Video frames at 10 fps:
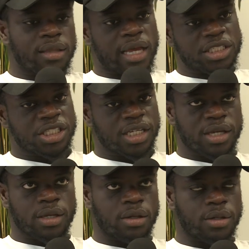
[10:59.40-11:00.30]

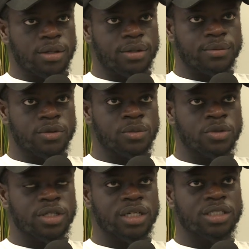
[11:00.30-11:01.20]
taché,
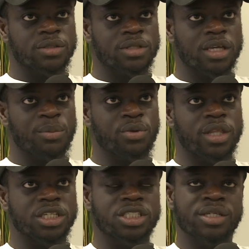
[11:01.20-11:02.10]
comment dirais-je, ça qui est un peu
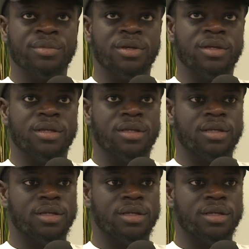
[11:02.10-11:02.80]
taché mais,